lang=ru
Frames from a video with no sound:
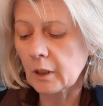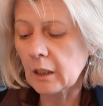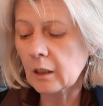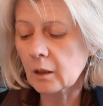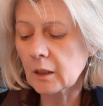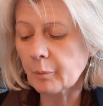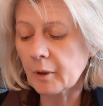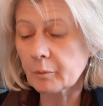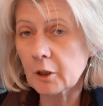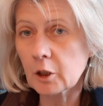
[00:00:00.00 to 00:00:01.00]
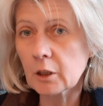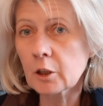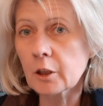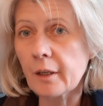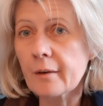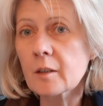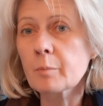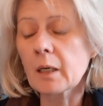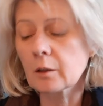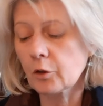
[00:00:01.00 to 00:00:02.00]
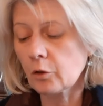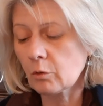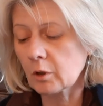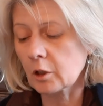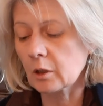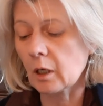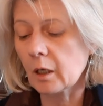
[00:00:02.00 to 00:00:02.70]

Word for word: И когда побежишь, не споткнешься,